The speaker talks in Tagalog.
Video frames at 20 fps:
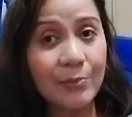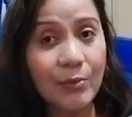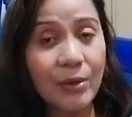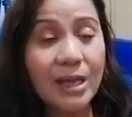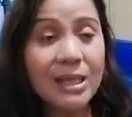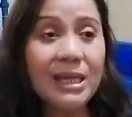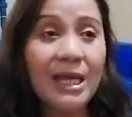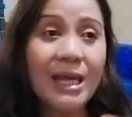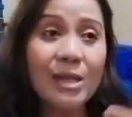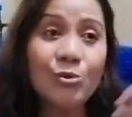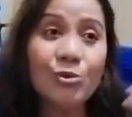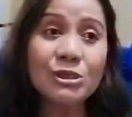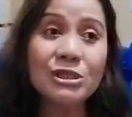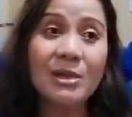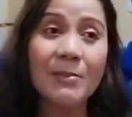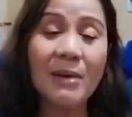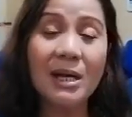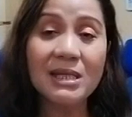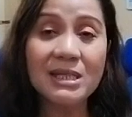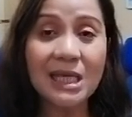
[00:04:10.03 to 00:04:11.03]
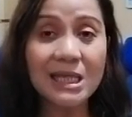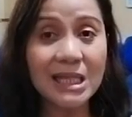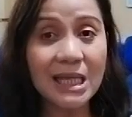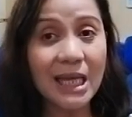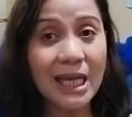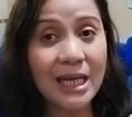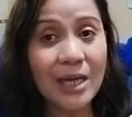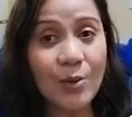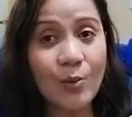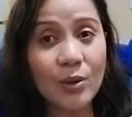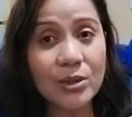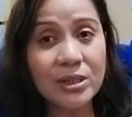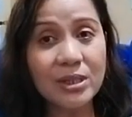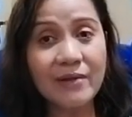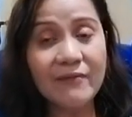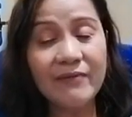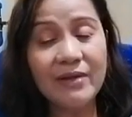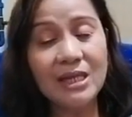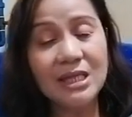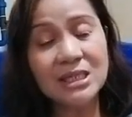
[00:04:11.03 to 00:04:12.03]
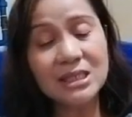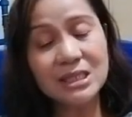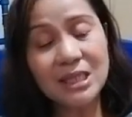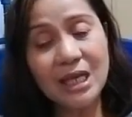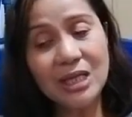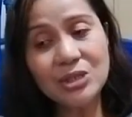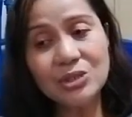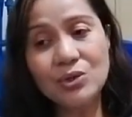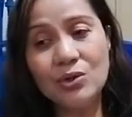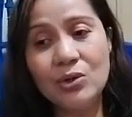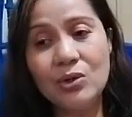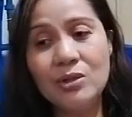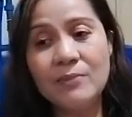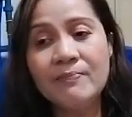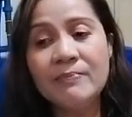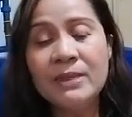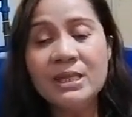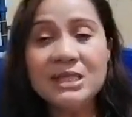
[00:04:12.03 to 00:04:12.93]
Pwede dun sa mga datihan ng water refilling station.